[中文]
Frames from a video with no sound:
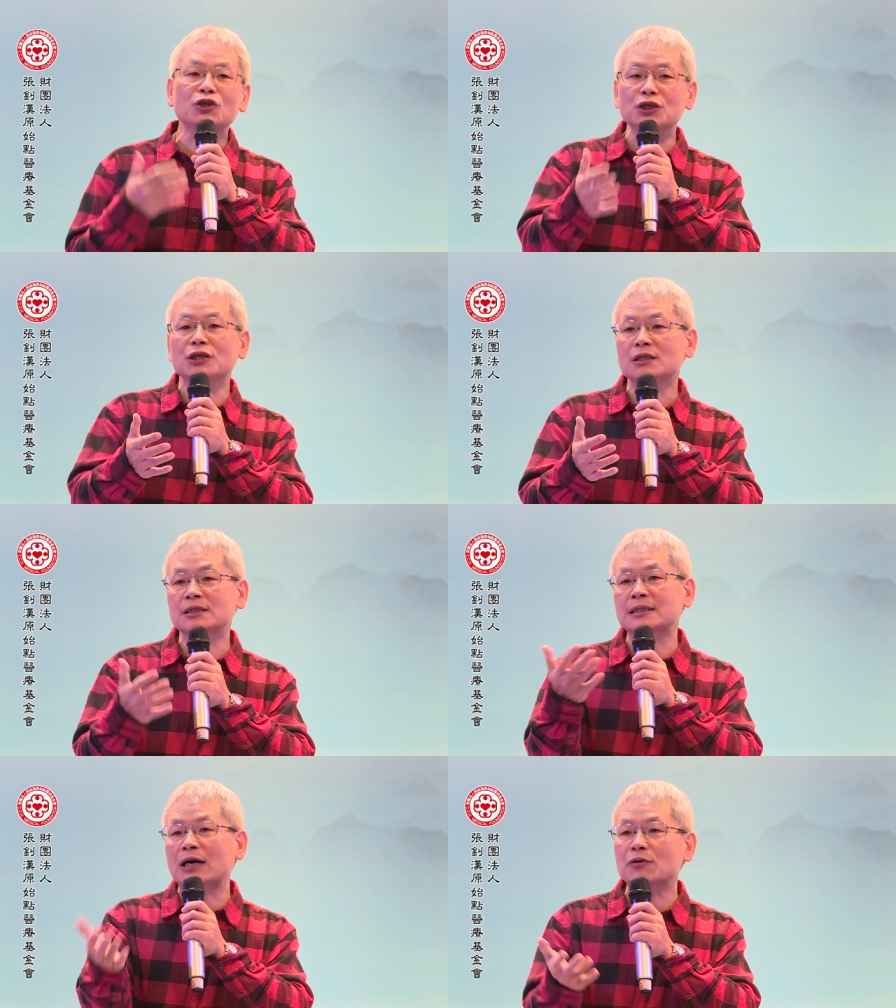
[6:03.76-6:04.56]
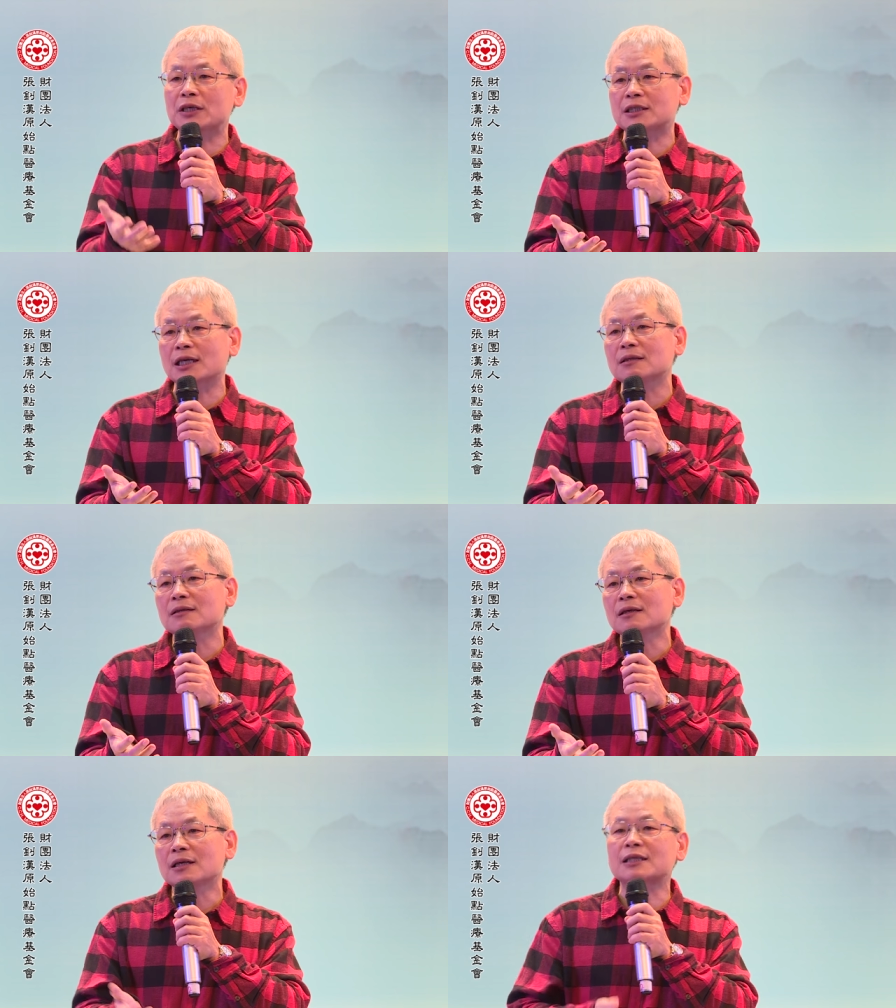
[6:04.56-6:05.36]
去找医生，
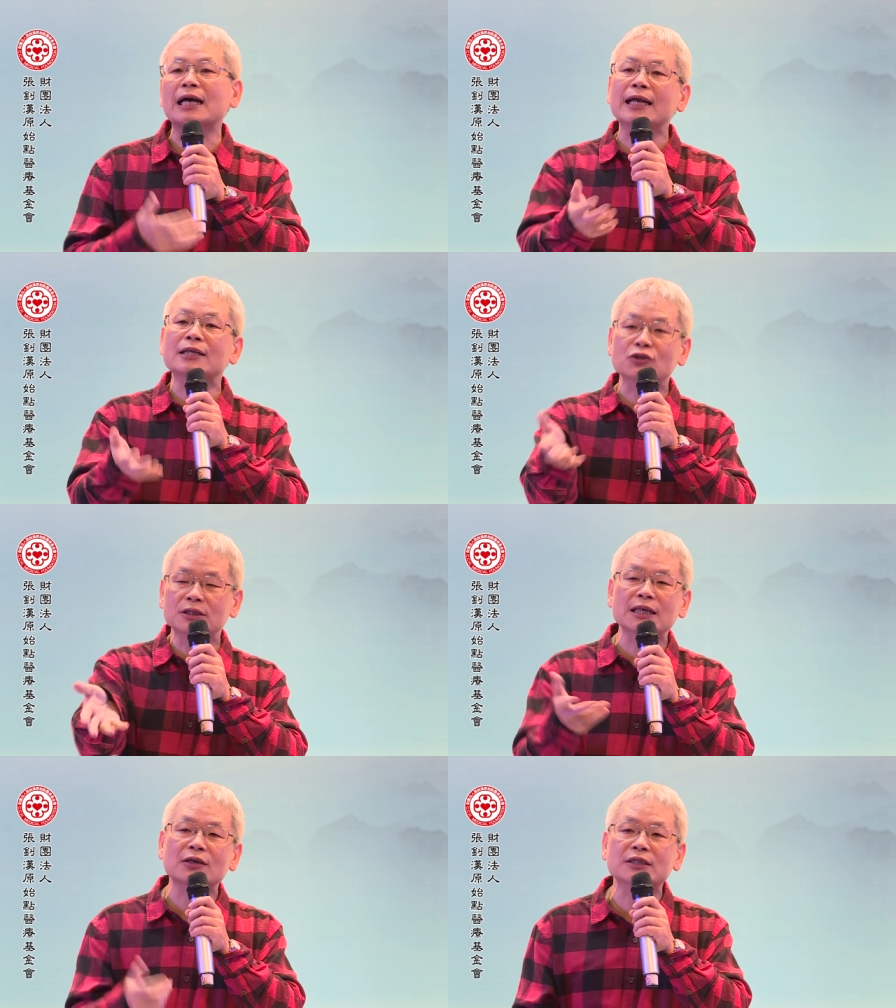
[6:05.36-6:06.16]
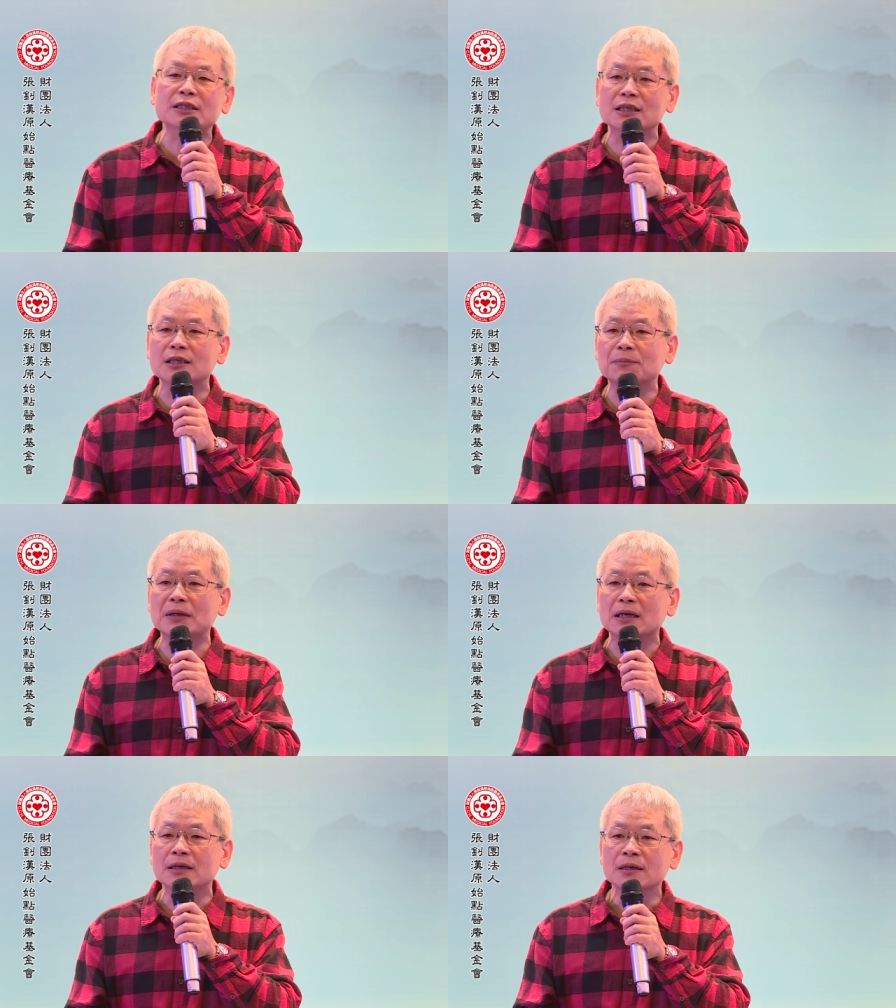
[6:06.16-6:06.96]
那当然就是要治你的
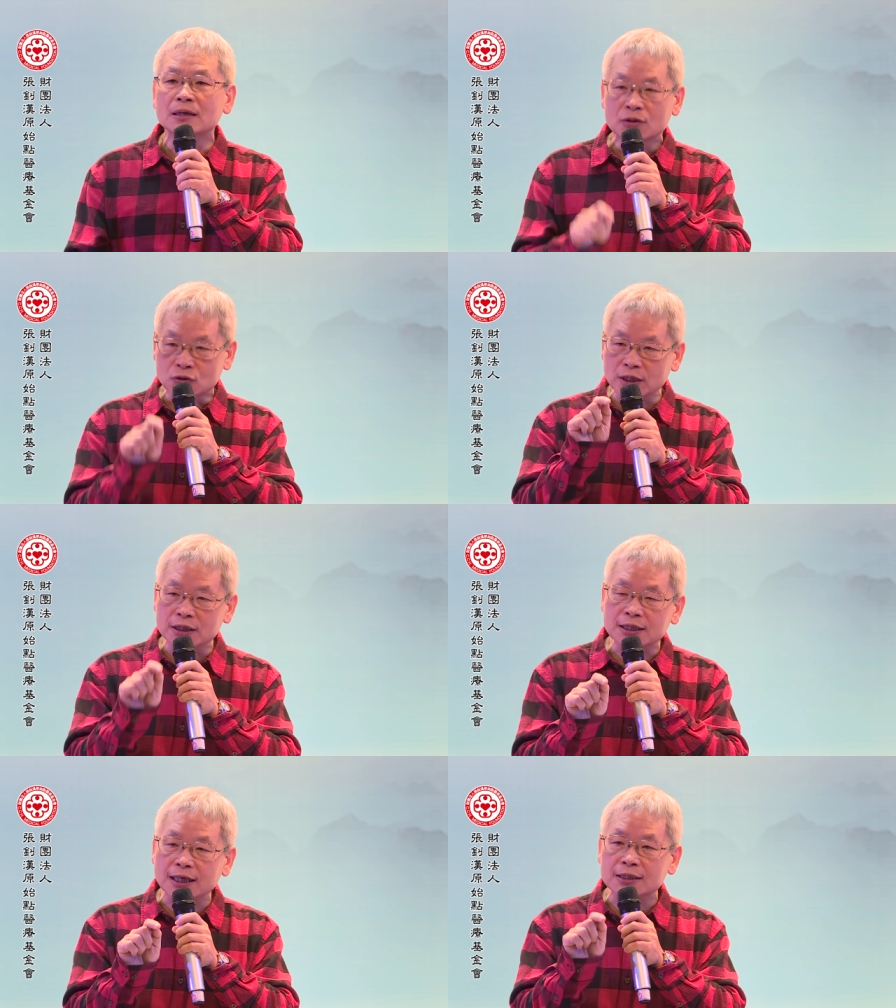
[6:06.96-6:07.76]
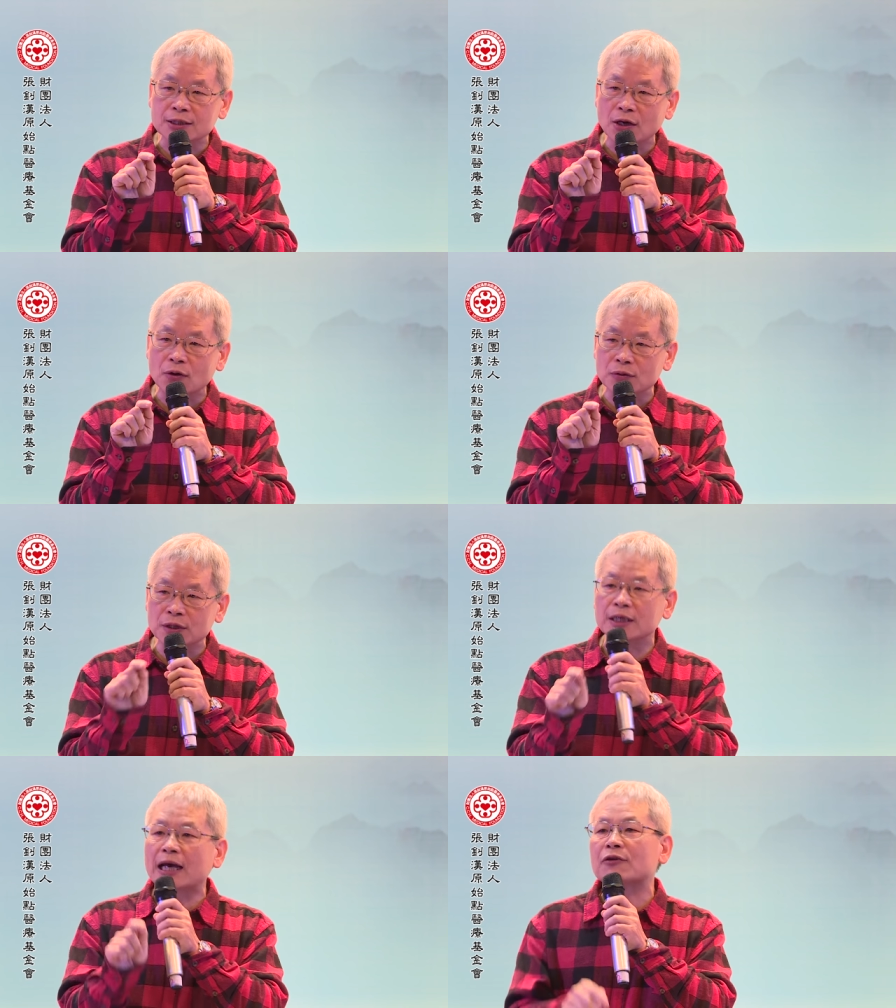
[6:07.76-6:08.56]
病，所以这个叫
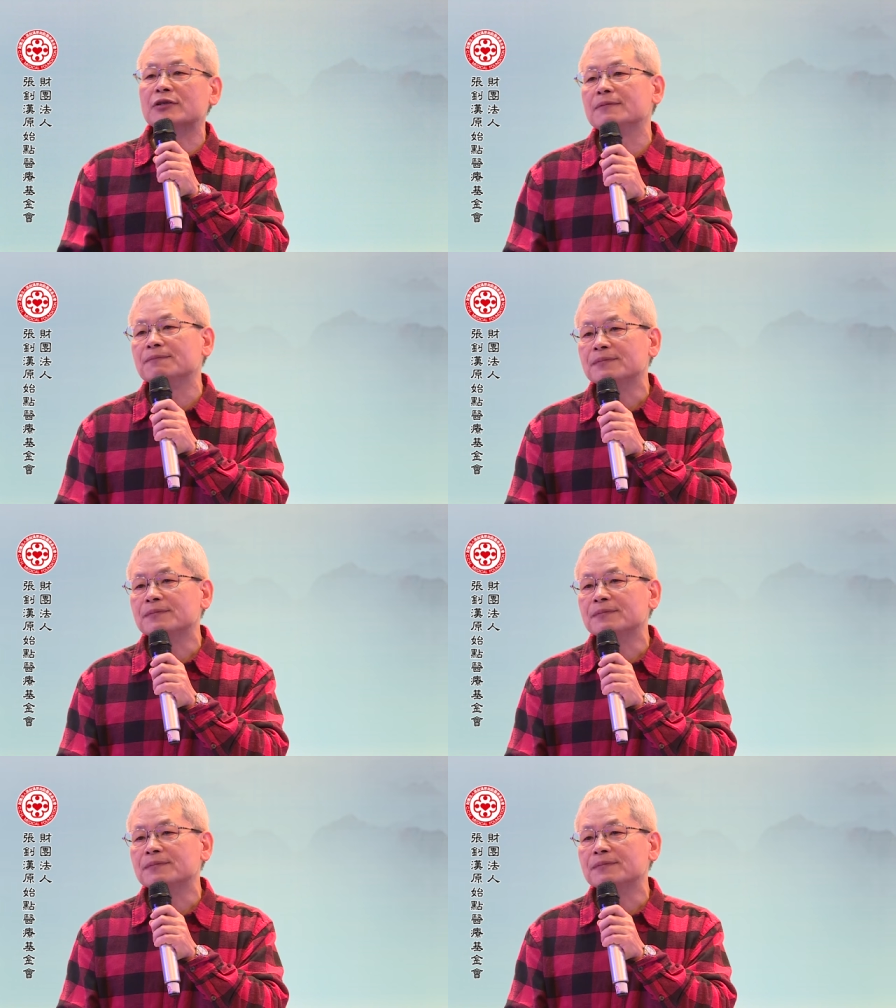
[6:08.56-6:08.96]
医疗的。